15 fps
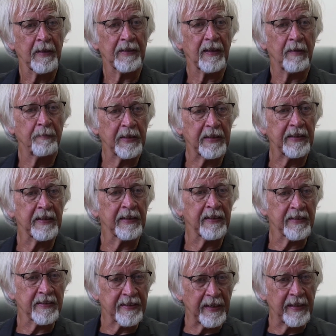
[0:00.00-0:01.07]
damit
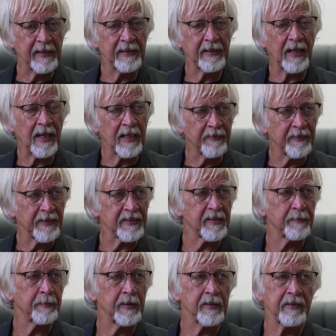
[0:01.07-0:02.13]
ihre Zellen
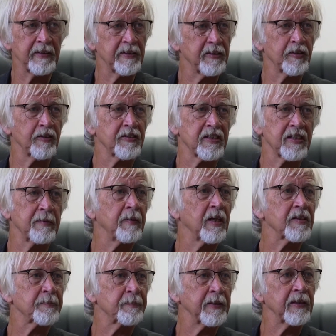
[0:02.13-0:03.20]
Eiweiße bilden, die mhm. sie sonst
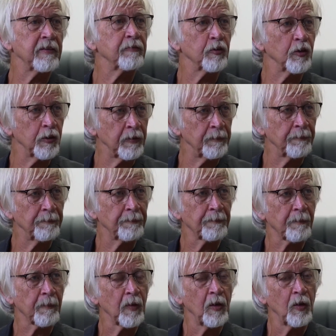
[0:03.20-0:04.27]
niemals bilden würden.
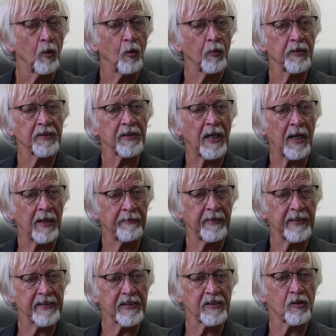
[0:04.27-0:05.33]
Mhm. Und diese
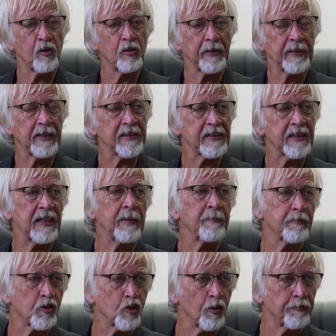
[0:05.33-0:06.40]
Eiweiße sollen dann als
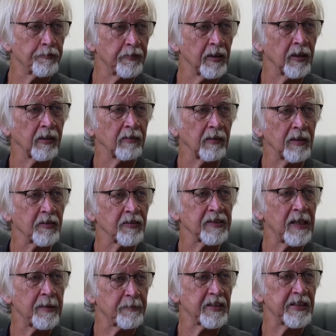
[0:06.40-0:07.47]
Impfstoff wirken, also
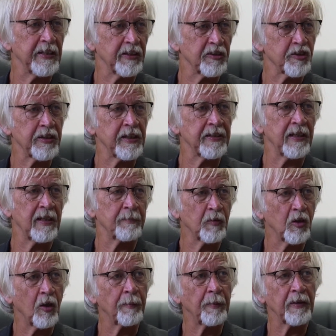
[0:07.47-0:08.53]
selbst hergestellter, im
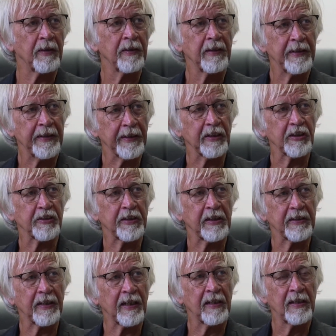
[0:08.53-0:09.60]
Körper mhm.
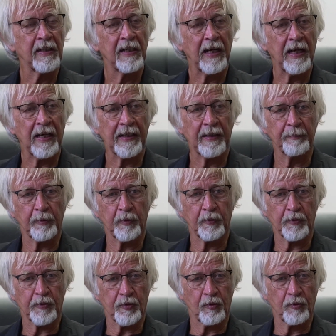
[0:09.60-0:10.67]
hergestellter
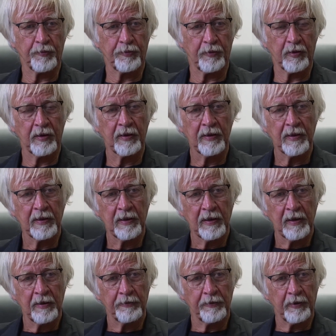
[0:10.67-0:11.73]
Eigenproduktion von,
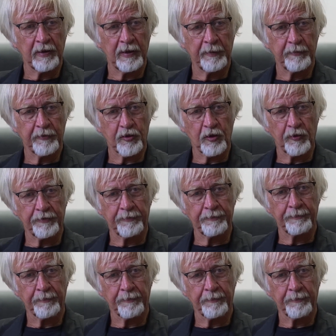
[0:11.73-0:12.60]
von Impfstoffen.